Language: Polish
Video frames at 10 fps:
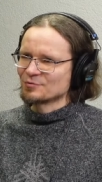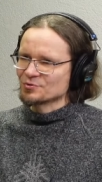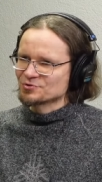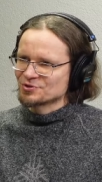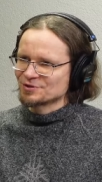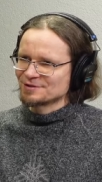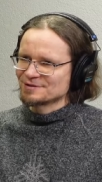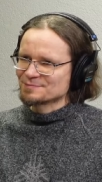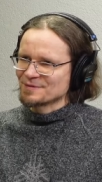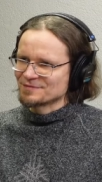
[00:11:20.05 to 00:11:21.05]
łączyli
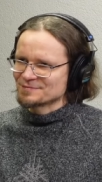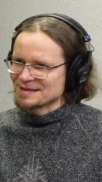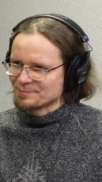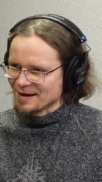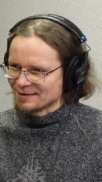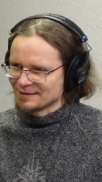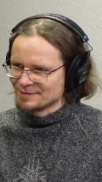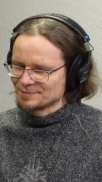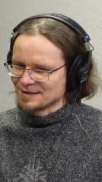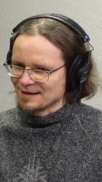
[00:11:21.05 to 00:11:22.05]
z pewnym
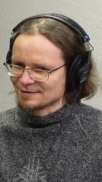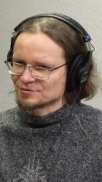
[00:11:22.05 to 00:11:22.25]
zapachem, tak,